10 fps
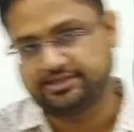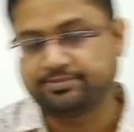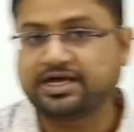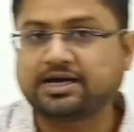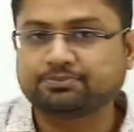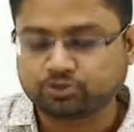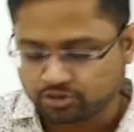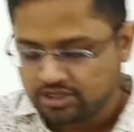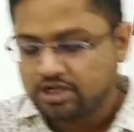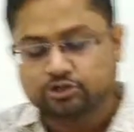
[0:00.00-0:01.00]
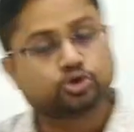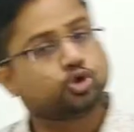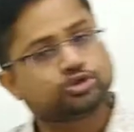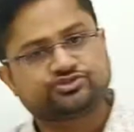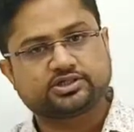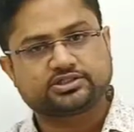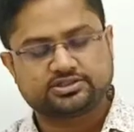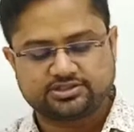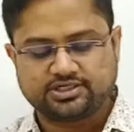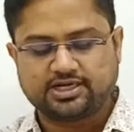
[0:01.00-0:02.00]
रहा है मैं आपको दो
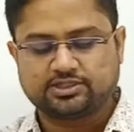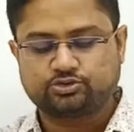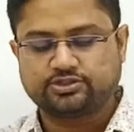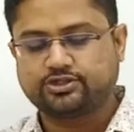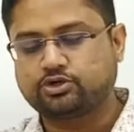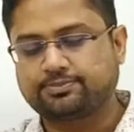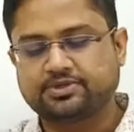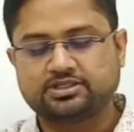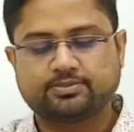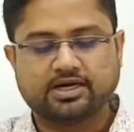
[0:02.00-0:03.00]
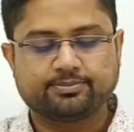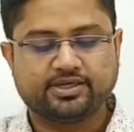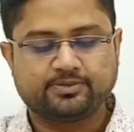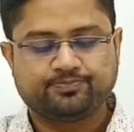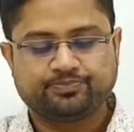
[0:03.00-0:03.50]
स्ट्रक्चर्स दिखाता हूँ देखो आपके दिमाग में